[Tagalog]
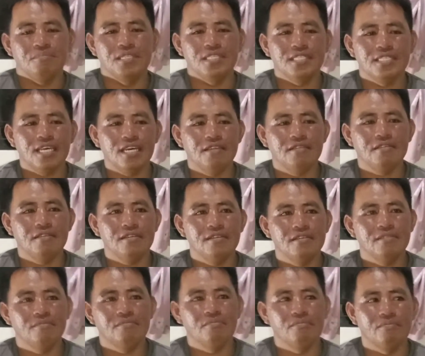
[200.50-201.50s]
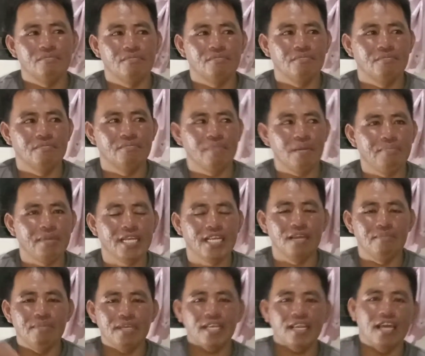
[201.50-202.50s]
Minsan
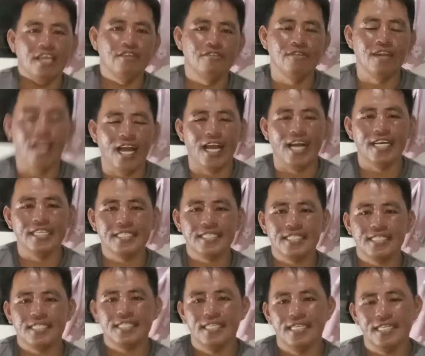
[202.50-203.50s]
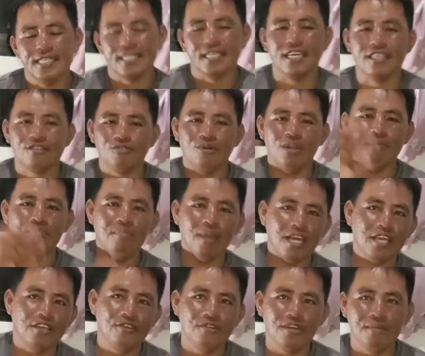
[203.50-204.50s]
pabigla-bigla yung lakas. Kahit walang
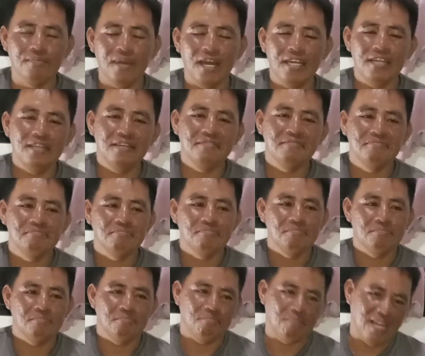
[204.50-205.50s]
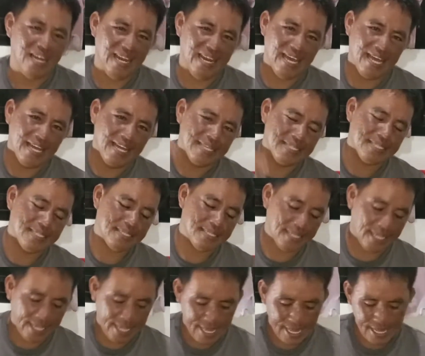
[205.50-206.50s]
bagyo naman,
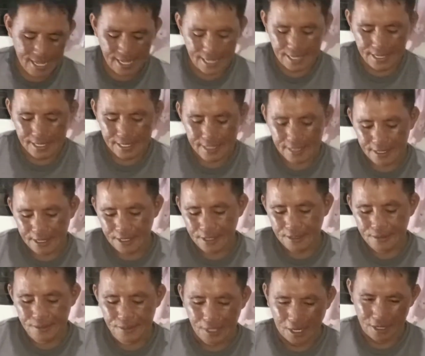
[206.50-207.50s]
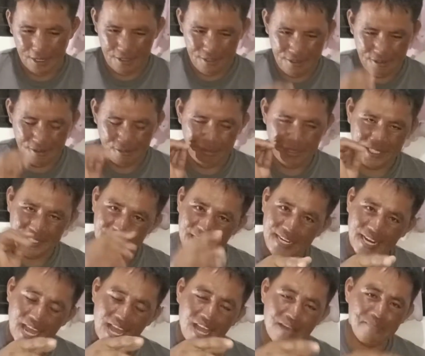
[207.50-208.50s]
malalakas. Kaya
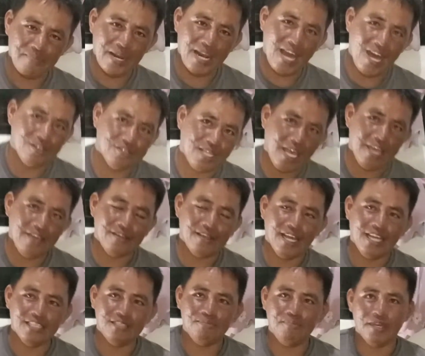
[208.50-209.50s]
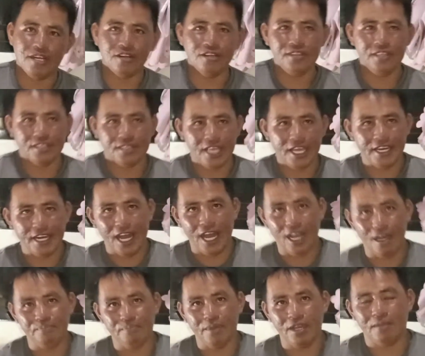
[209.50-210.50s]
minsan nakakapalaot tayo guys pero hindi tayo
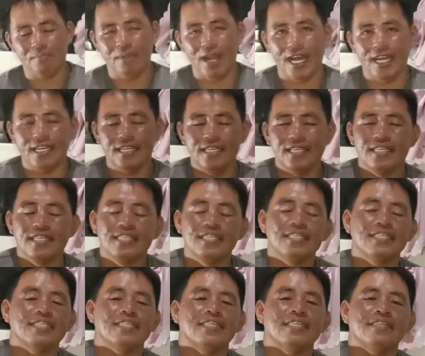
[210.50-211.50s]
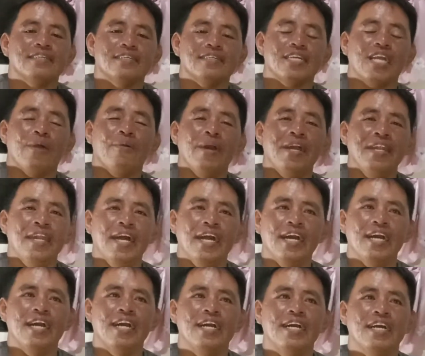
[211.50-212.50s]
nakakapag-vlog gawa
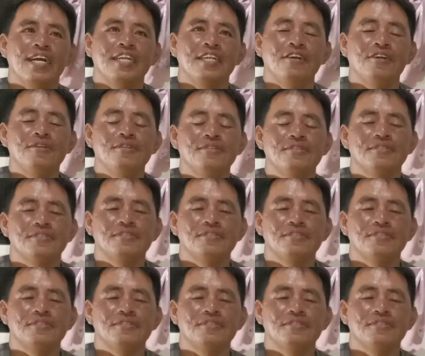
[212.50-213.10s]
ng ano,